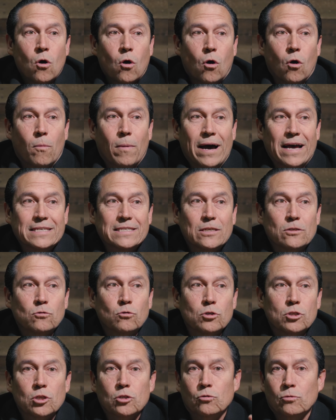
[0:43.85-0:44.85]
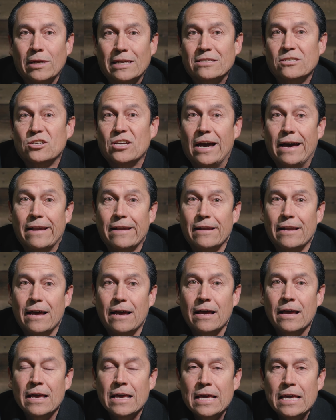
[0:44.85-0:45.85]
o vas, escuchas una charla